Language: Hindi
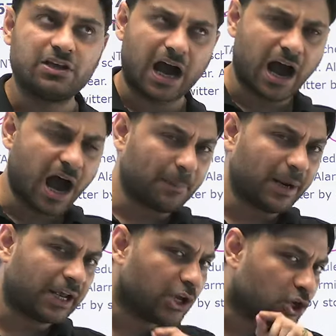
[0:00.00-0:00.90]
यहां
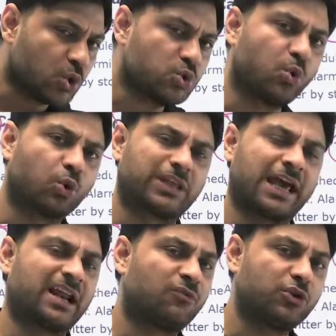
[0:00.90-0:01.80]
पर इश्यू जो
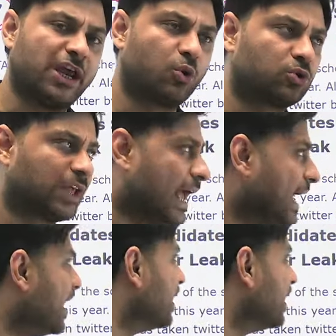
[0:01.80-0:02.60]
उठता है ना वो ये उठता है